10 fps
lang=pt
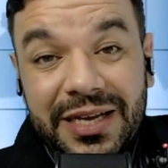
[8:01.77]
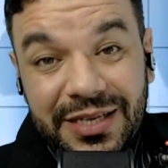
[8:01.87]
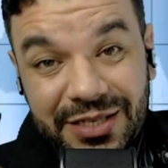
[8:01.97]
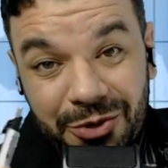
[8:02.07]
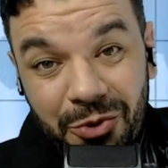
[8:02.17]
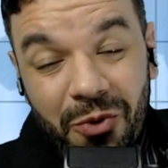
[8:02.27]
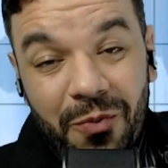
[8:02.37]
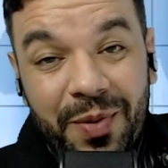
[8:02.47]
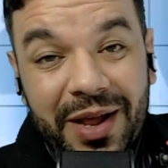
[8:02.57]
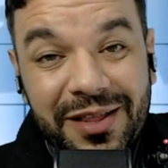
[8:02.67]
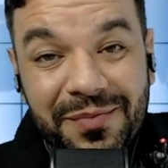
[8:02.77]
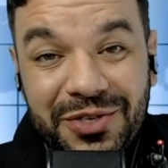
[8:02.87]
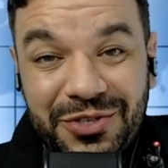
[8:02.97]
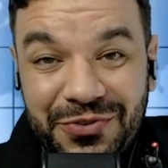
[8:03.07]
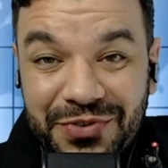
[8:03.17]
aqui. Se eu comprar, depois
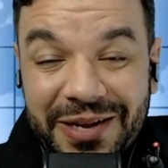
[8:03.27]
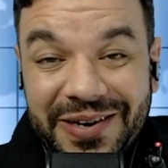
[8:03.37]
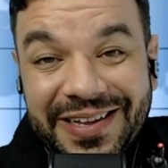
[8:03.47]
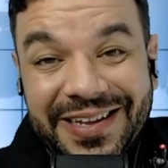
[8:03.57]
eu te falo.